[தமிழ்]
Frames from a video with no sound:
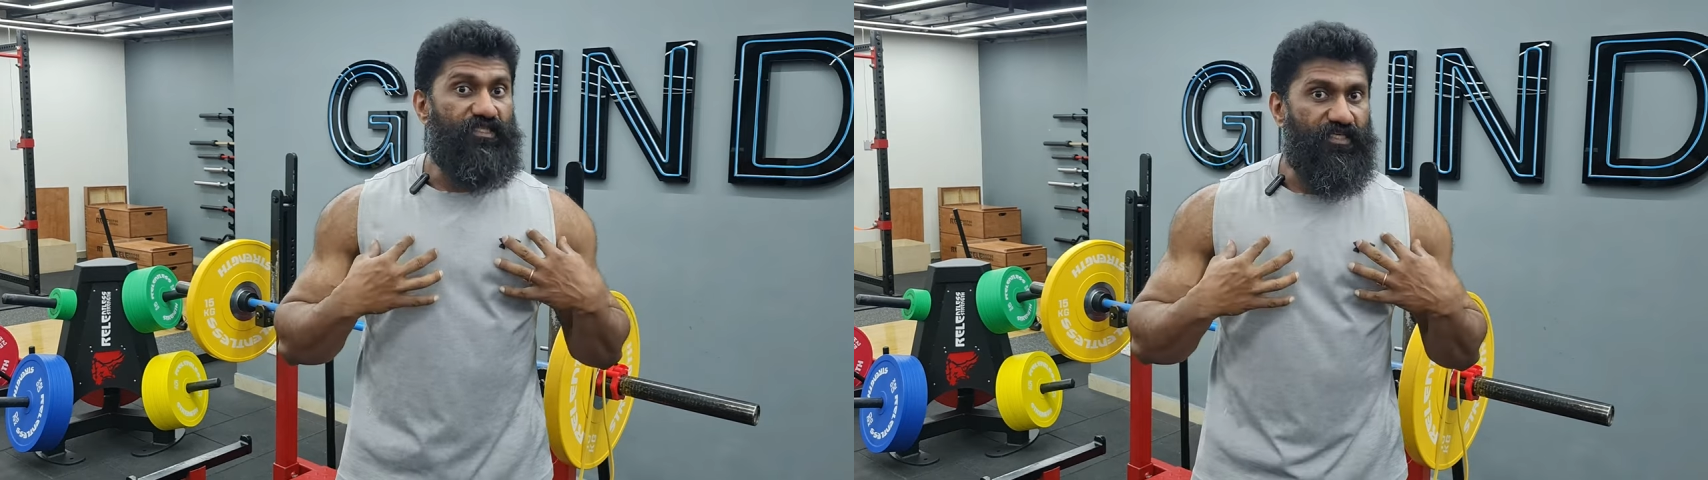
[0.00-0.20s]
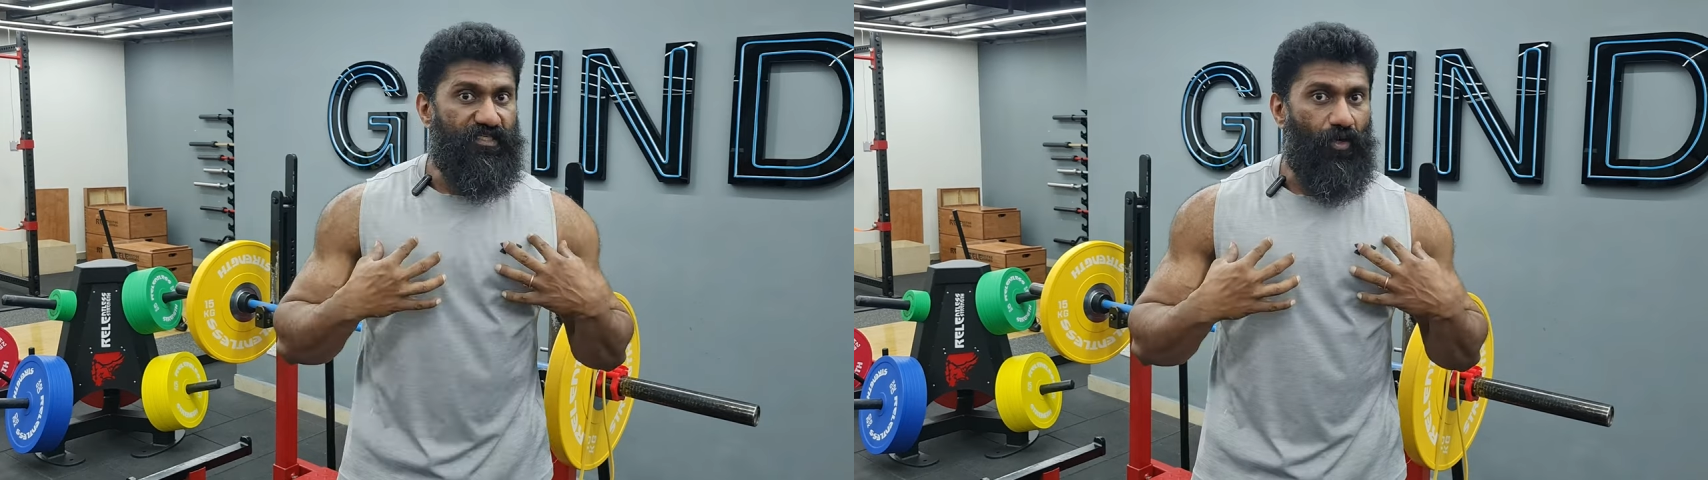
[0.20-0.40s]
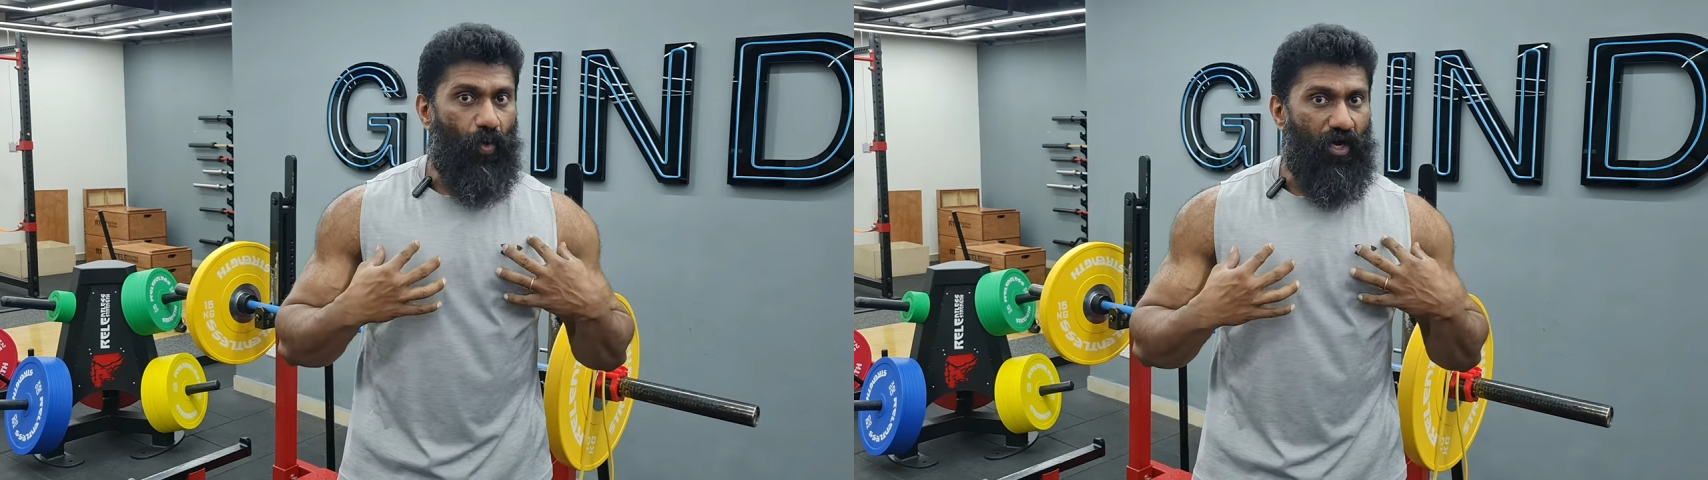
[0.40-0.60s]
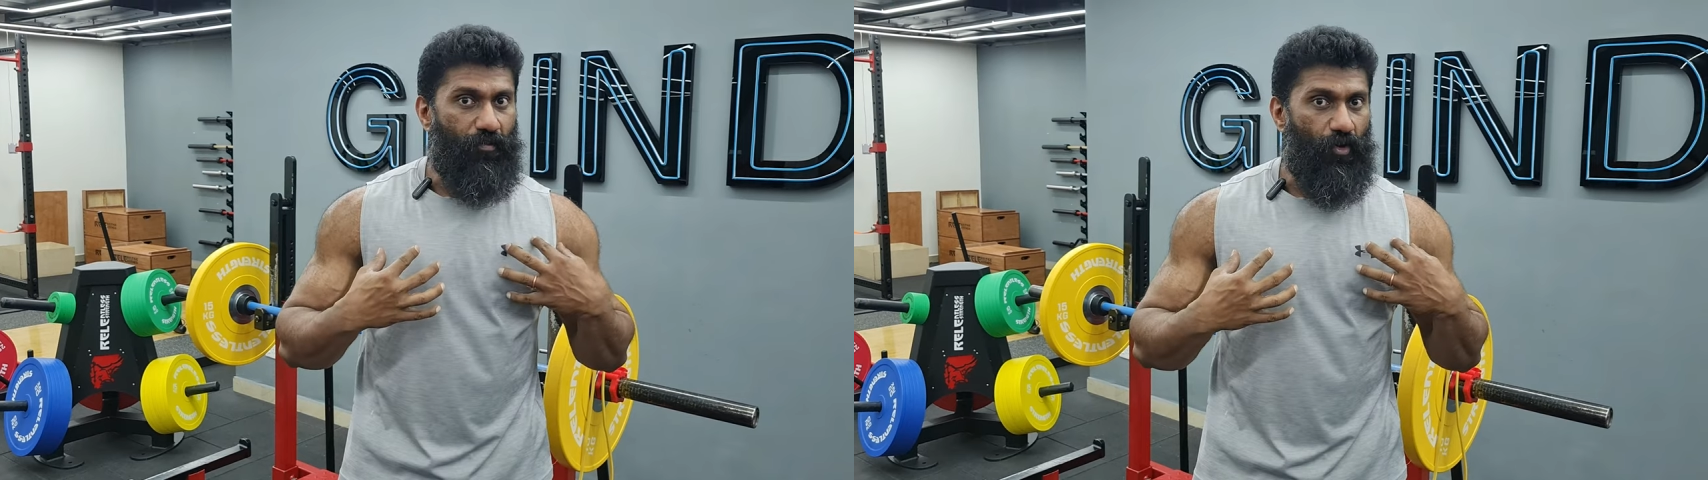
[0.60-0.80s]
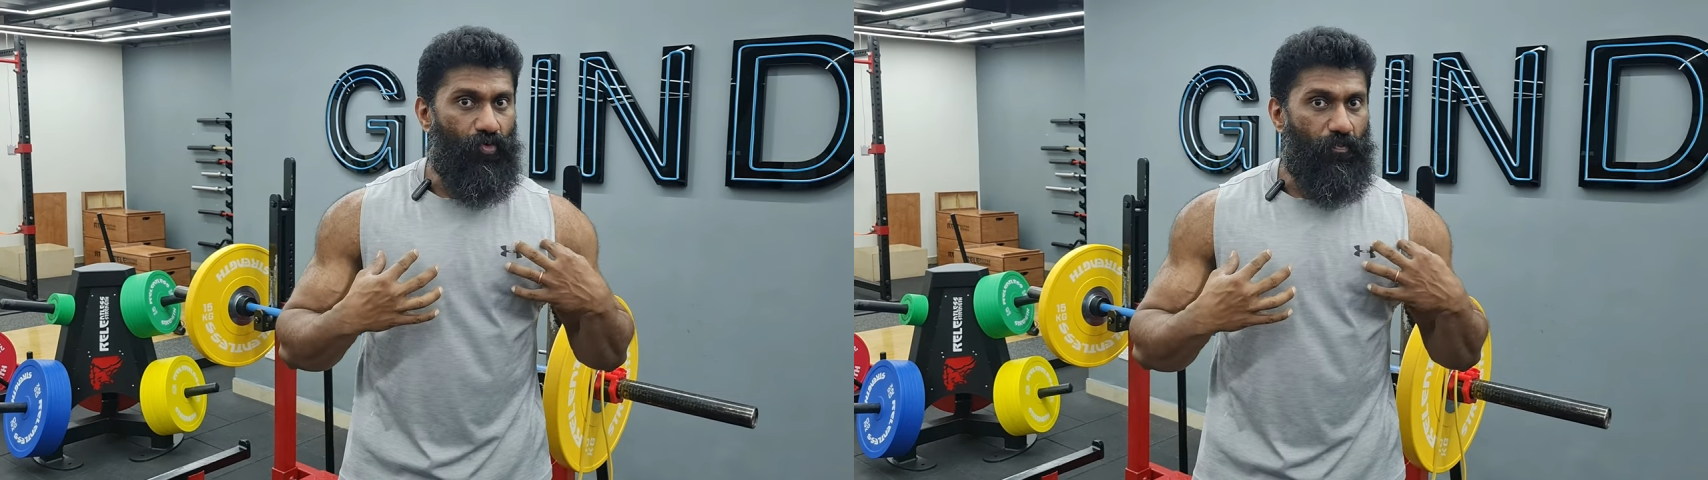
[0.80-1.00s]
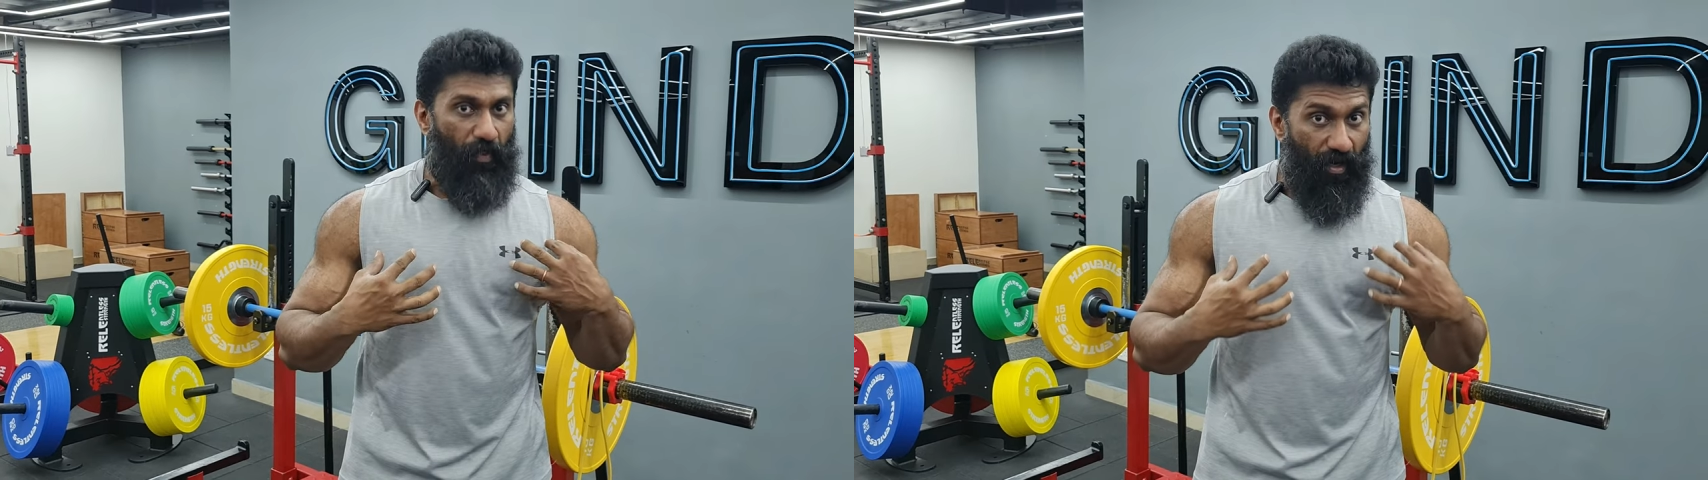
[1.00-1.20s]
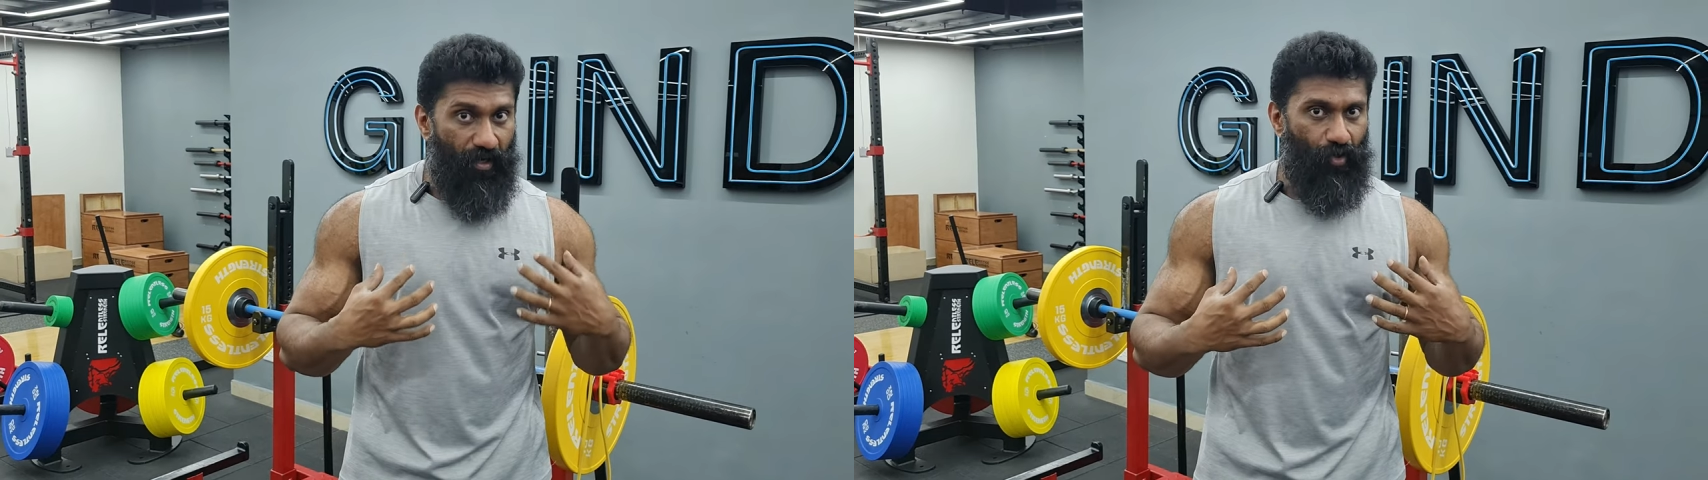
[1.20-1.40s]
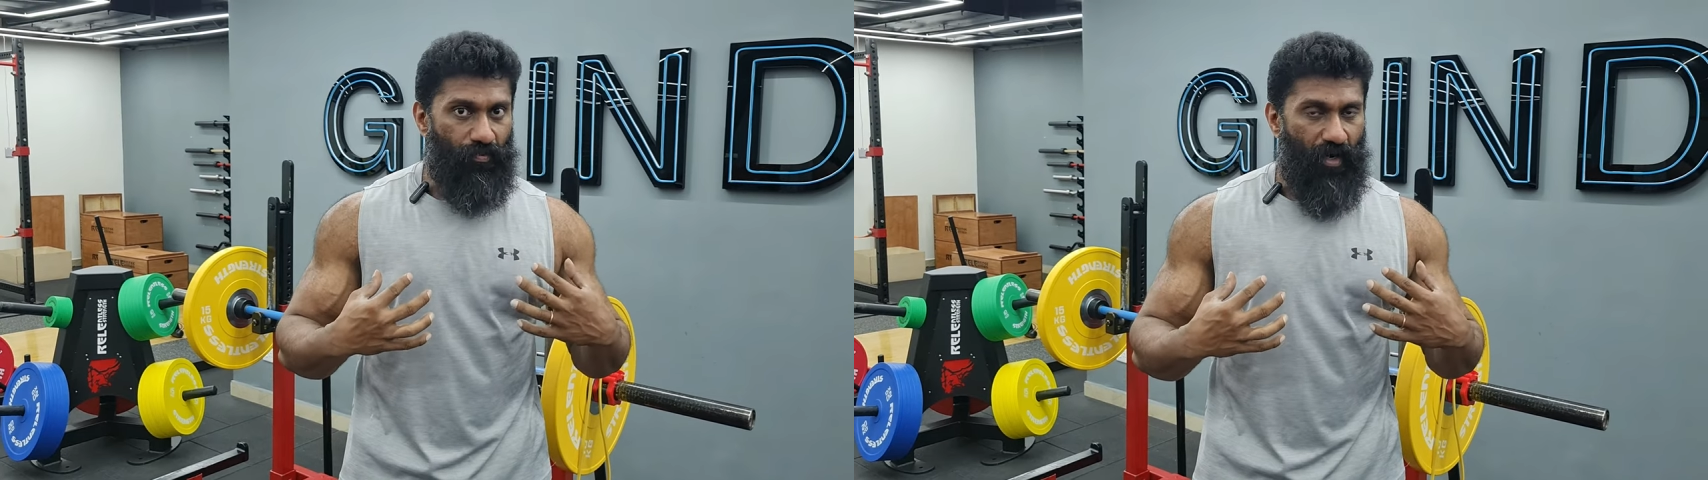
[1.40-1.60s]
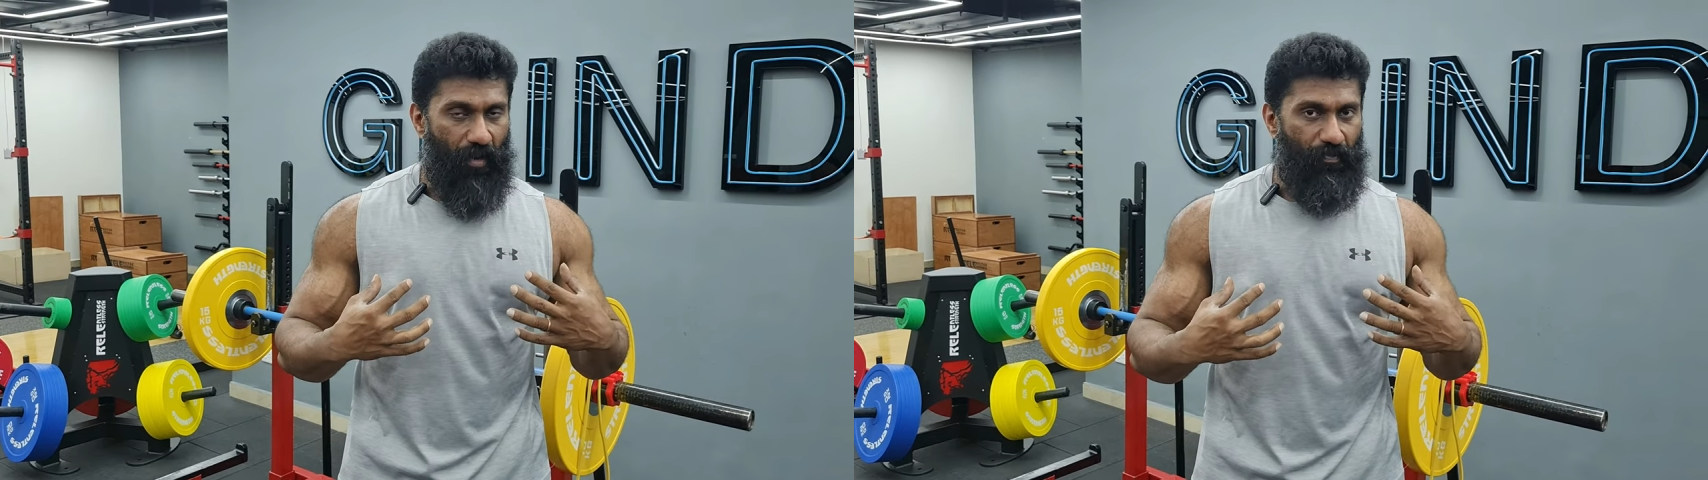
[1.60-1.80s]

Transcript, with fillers: செஸ்ட்டை ஒர்க் அவுட் பண்ணணும்